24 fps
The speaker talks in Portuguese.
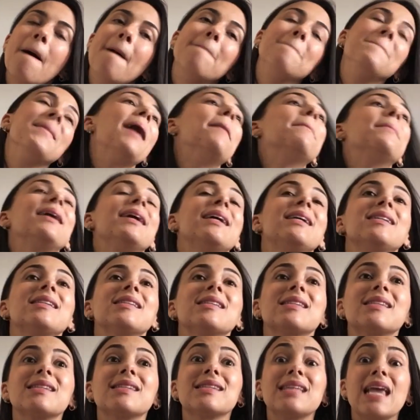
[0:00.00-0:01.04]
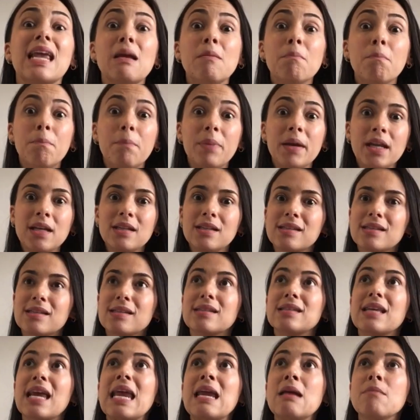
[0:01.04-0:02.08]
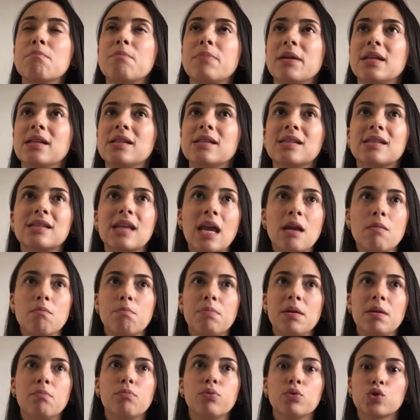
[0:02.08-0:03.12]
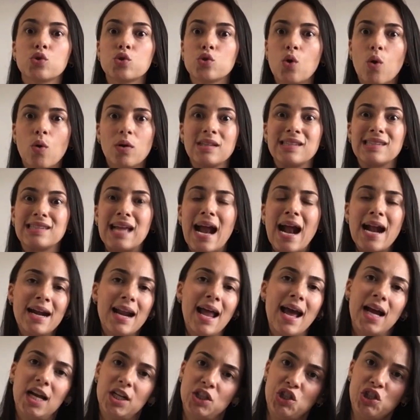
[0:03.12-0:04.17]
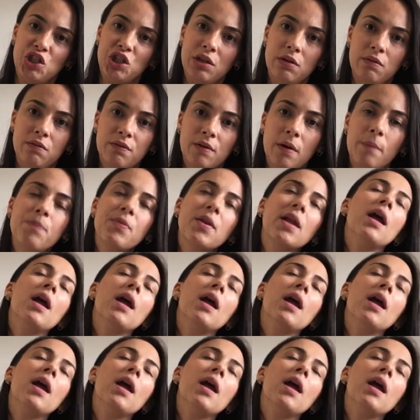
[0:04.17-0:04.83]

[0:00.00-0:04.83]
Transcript: Minha mãe sempre, sempre, sempre buscou estar na ativa.